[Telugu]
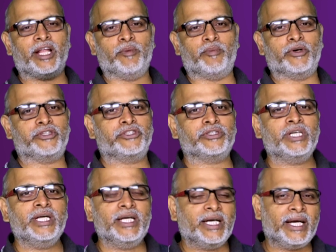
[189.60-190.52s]
వెళ్ళిపోవచ్చు
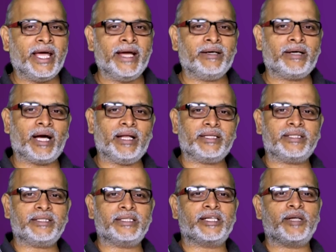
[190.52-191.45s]
నేను కలెక్ట్
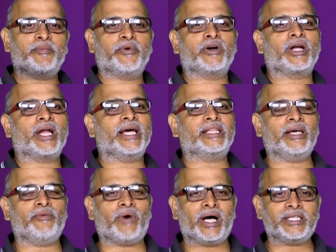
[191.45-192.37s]
చేసిన రిపోర్ట్లు అయితే
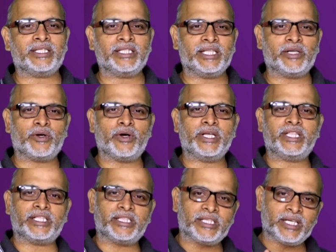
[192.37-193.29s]
వాసంతి
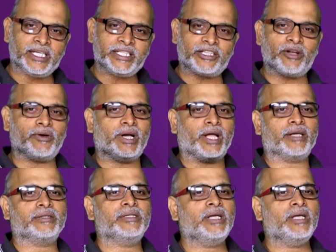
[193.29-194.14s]
రోహిత్ ఇద్దరు లిస్టులో ఉన్నారు